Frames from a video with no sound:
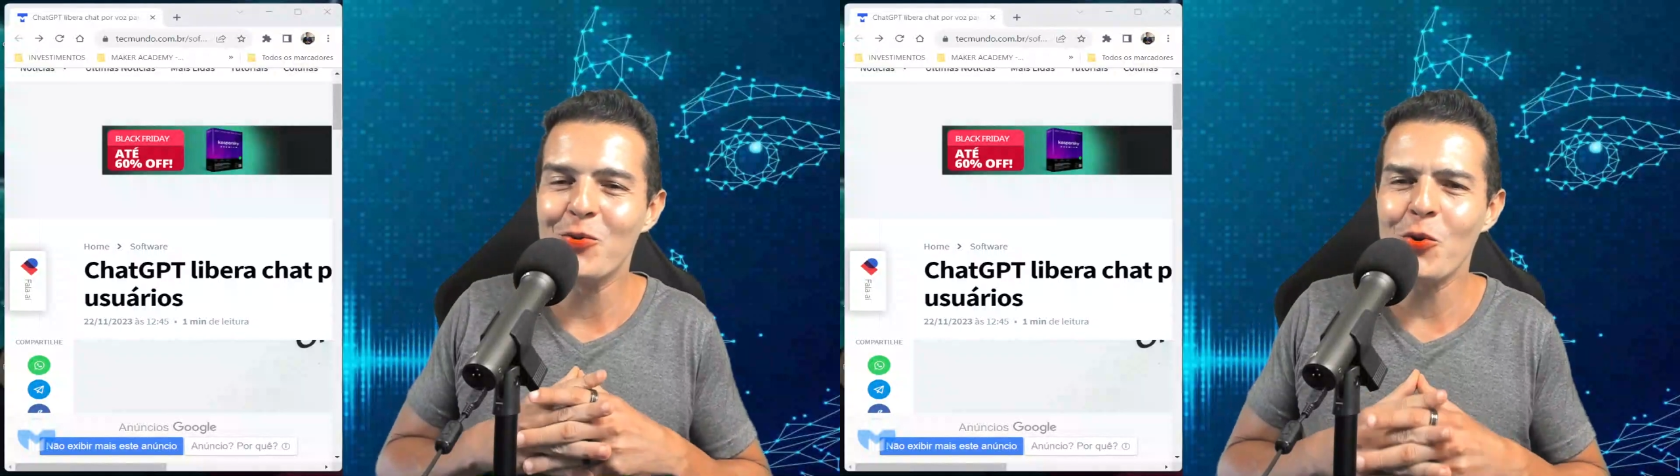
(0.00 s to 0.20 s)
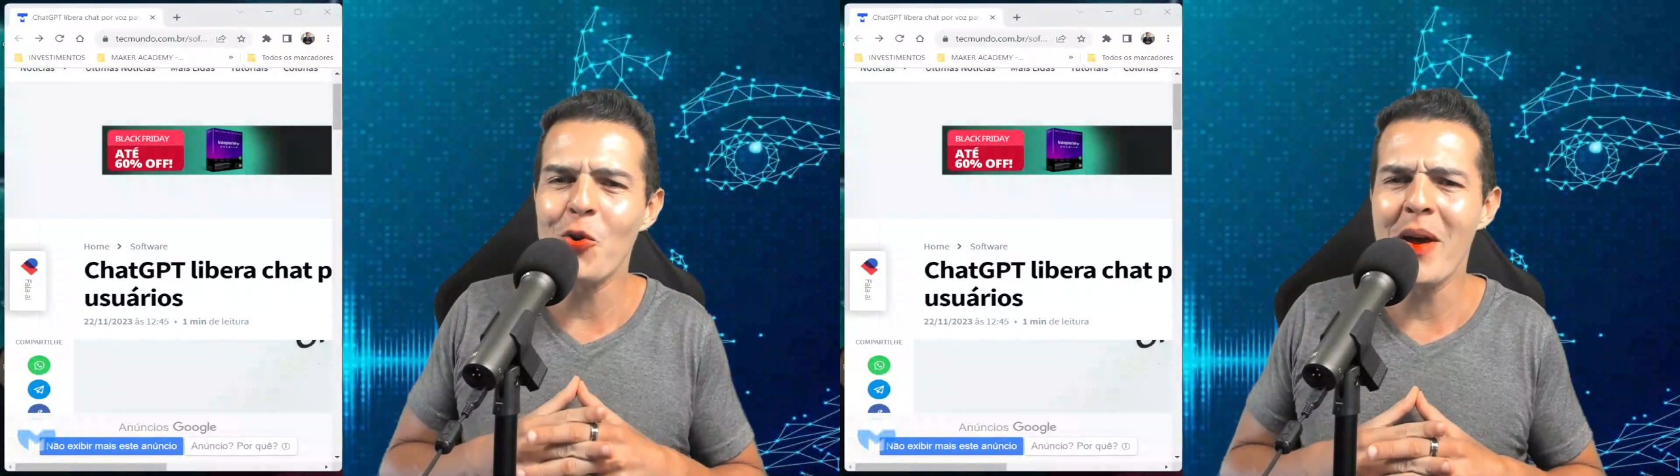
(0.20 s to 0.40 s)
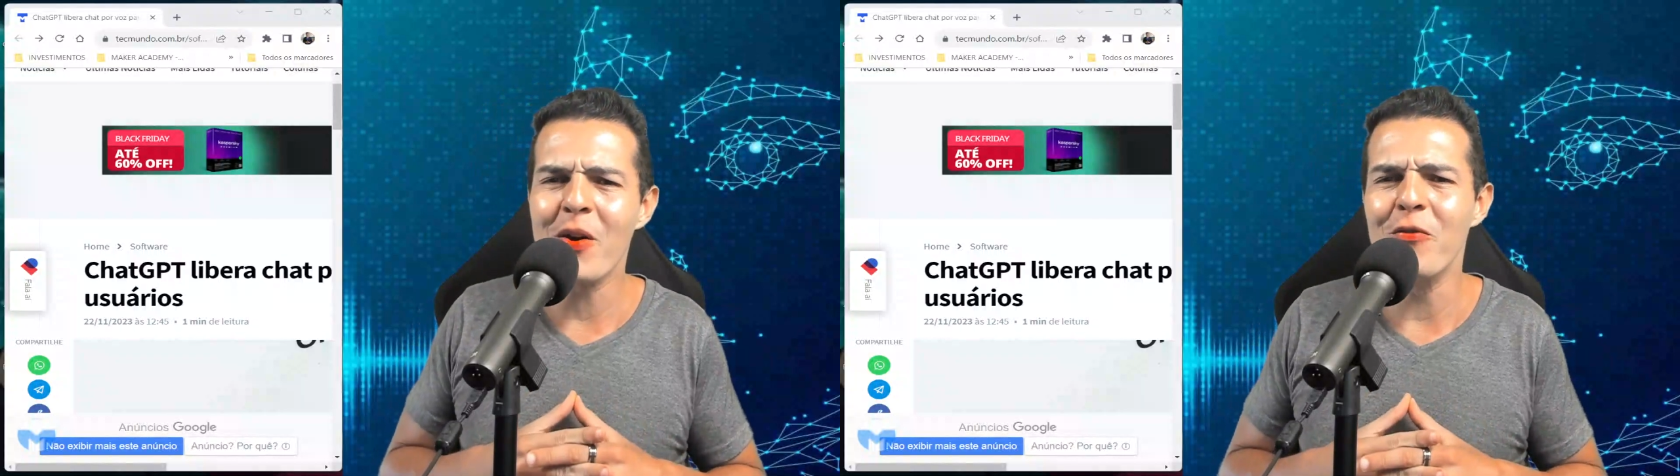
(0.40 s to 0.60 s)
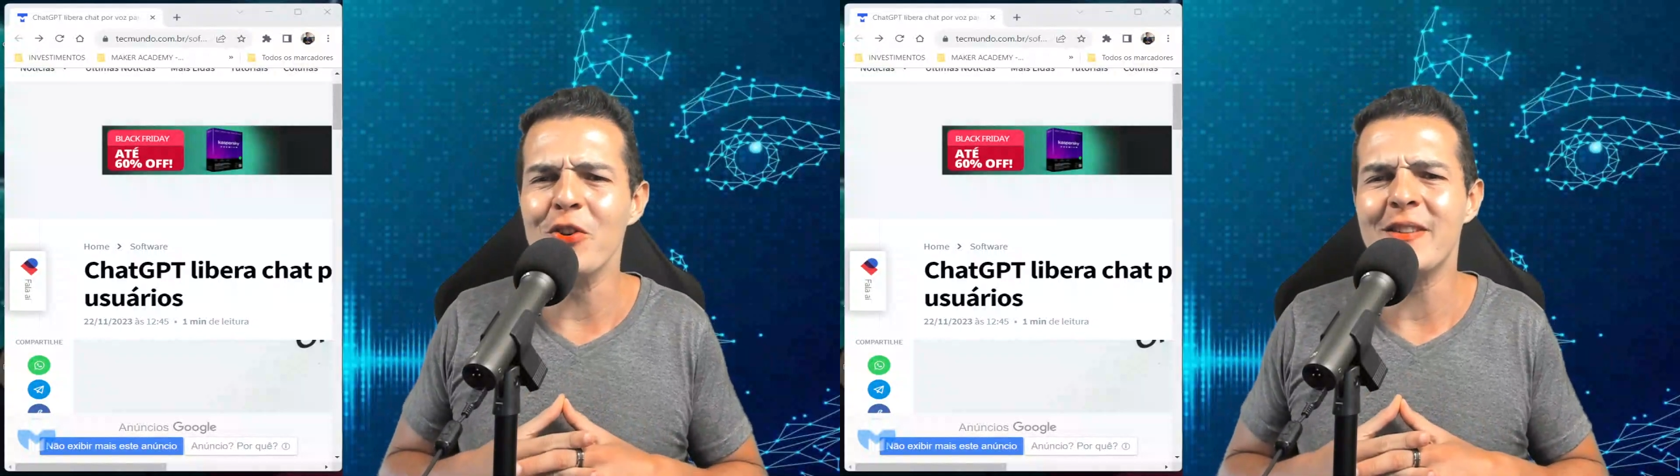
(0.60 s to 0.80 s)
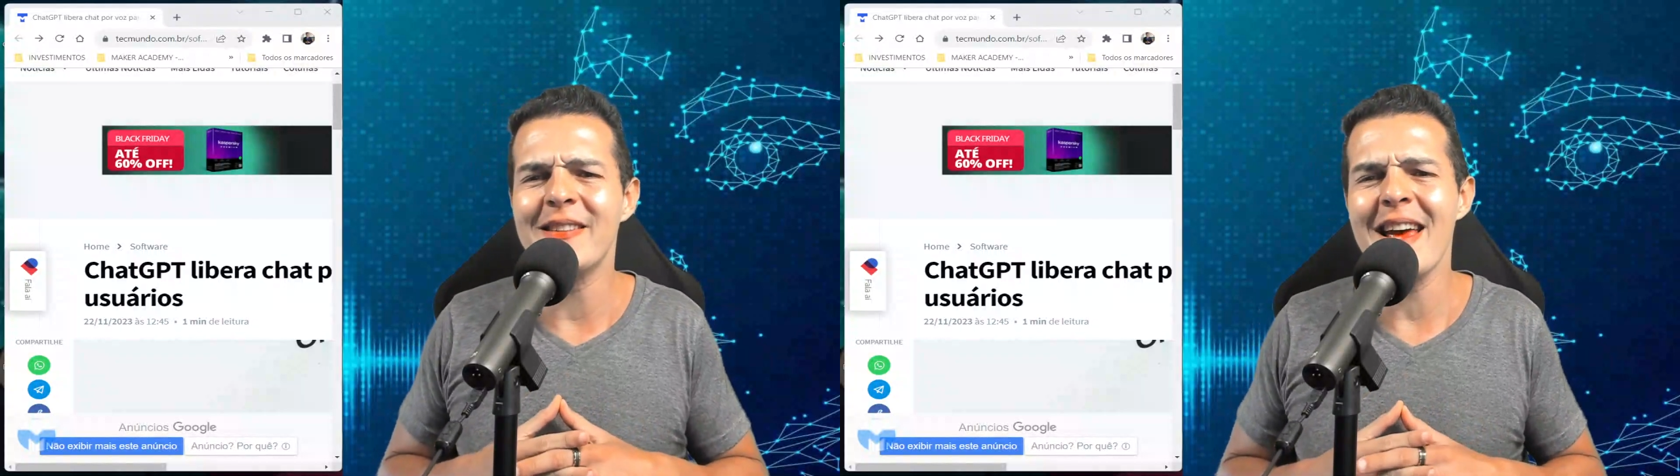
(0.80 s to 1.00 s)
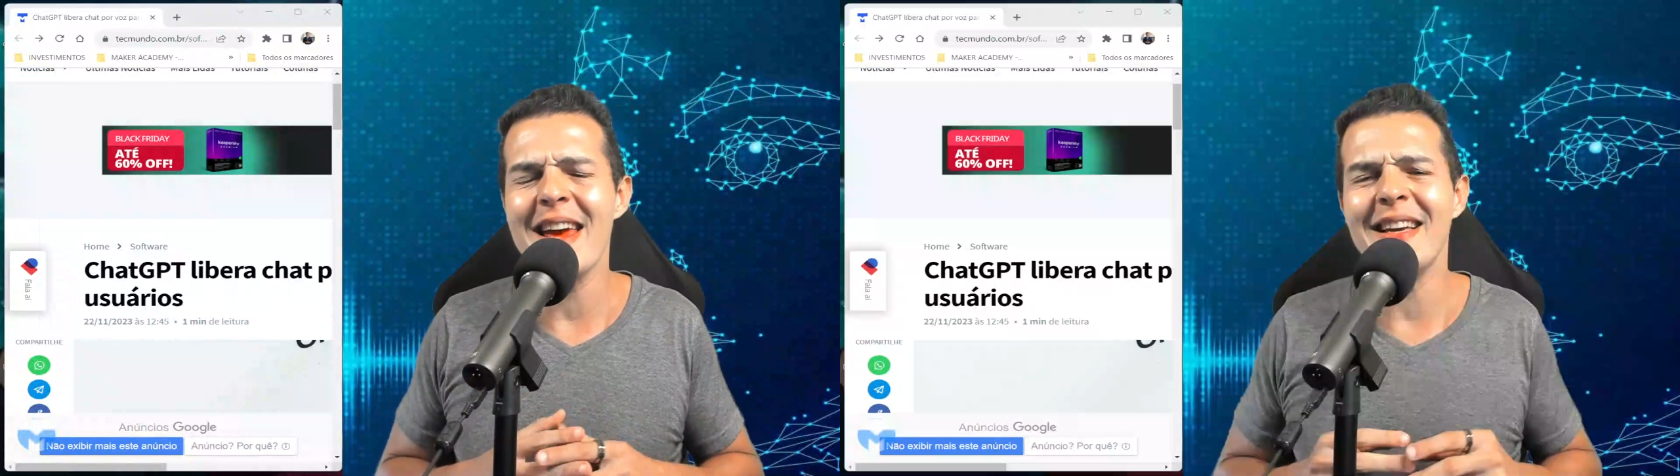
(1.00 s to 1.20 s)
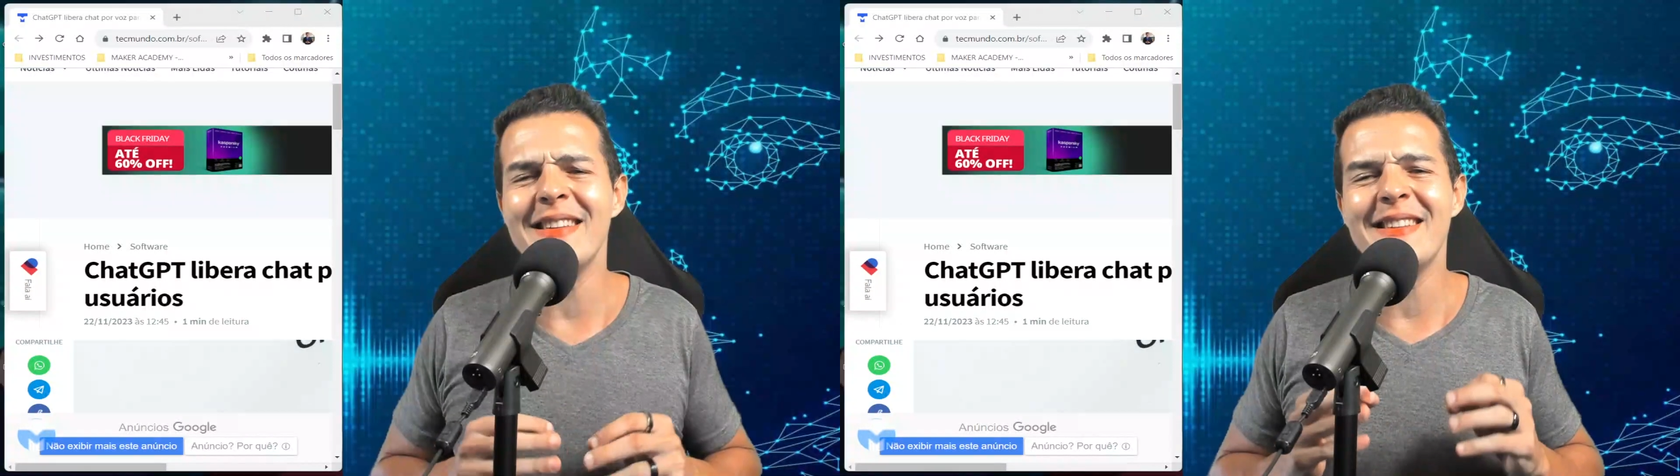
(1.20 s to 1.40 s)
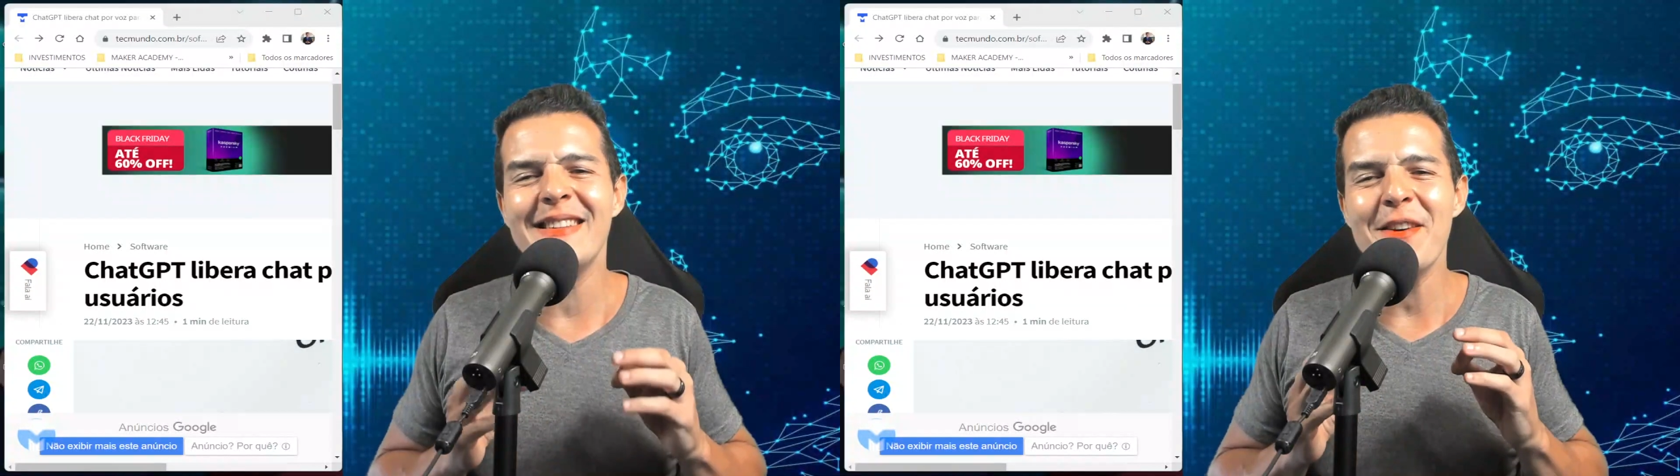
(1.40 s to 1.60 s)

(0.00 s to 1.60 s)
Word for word: tudo bem com vocês?